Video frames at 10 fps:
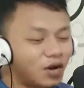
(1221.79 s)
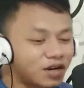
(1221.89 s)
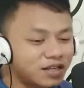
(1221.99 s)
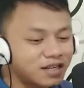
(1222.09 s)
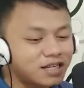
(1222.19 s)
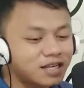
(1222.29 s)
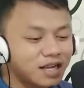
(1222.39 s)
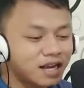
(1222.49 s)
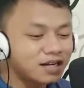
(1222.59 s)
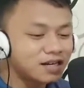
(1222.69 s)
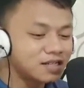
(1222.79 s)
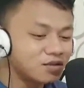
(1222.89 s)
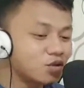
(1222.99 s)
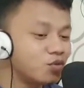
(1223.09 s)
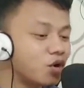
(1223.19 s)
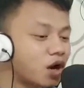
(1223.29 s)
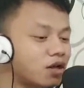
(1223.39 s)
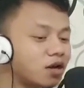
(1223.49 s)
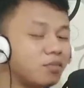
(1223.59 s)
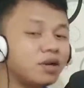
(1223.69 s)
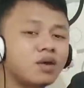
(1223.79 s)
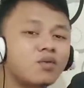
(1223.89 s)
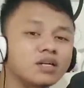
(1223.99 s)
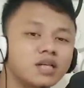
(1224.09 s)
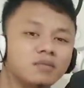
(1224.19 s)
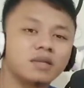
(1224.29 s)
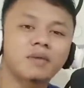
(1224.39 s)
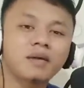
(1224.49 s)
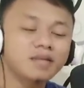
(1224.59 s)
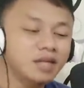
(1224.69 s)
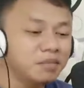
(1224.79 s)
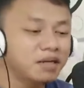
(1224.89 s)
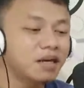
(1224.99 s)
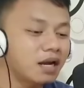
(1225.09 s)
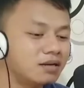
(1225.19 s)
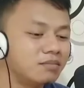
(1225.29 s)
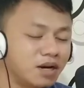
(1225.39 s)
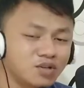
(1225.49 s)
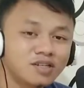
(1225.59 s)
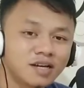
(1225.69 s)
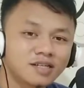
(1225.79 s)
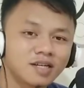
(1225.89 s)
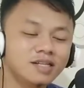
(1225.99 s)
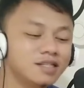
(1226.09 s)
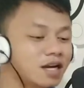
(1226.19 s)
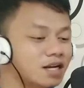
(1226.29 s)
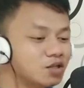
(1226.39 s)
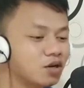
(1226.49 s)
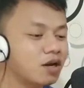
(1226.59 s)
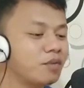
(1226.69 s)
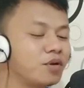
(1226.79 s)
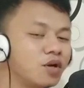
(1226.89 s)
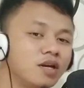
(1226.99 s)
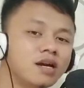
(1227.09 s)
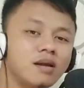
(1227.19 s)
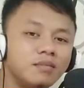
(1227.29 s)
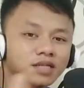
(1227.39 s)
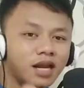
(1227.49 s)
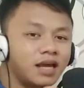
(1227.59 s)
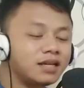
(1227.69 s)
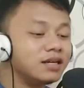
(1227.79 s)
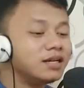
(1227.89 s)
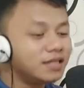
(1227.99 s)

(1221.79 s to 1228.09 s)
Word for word: Oke, jadi saya salah Arga sini untuk mundurkan diri lebih dan kurang salam minta maaf. Jadi bagi kalian yang baru singgah di channel ini jika kalian suka dengan video ini kalian bisa like.